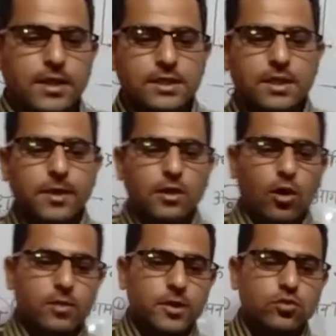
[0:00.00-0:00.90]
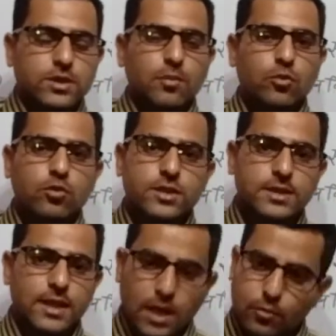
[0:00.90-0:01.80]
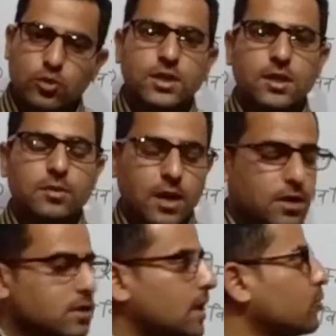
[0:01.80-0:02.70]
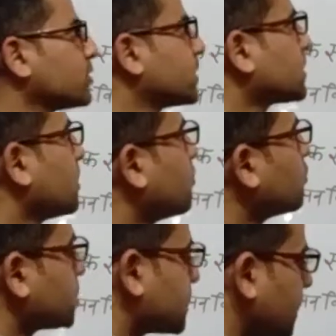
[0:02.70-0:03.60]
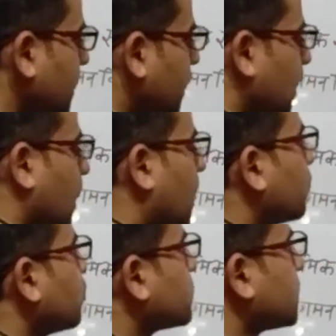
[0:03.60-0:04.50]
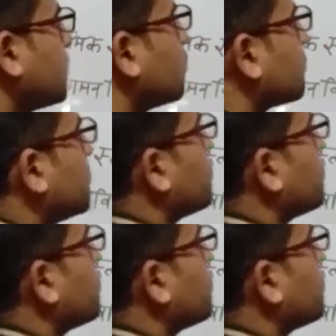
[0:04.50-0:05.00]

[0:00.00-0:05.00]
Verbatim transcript: इसके बाद और भी कुछ है मूर्त से अमूर्त की क्या बोल सकते हैं मूर्त से अमूर्त की ओर भी